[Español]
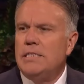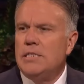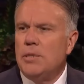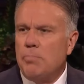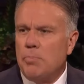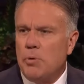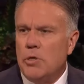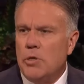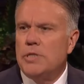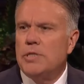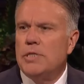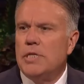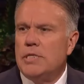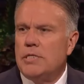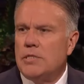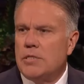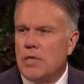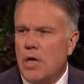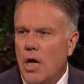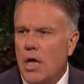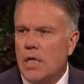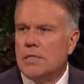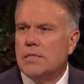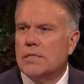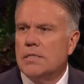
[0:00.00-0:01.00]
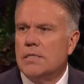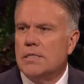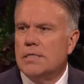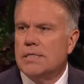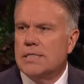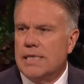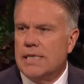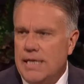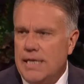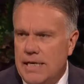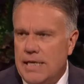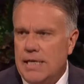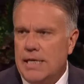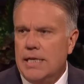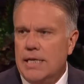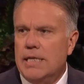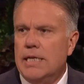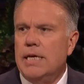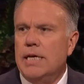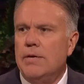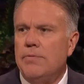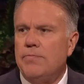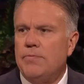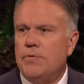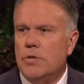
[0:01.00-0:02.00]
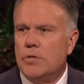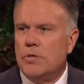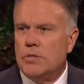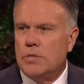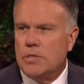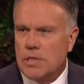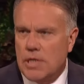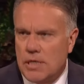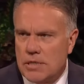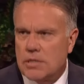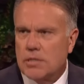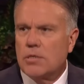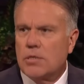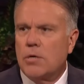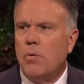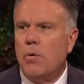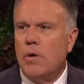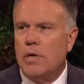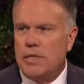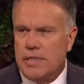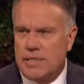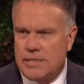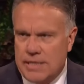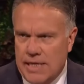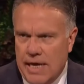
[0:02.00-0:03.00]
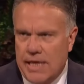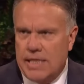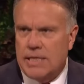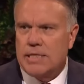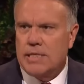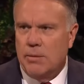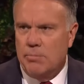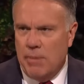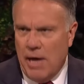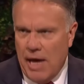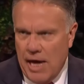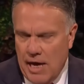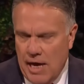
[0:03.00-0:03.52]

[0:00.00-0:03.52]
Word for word: ¿por qué nos pusiste las amígdalas y nos las vas a quitar?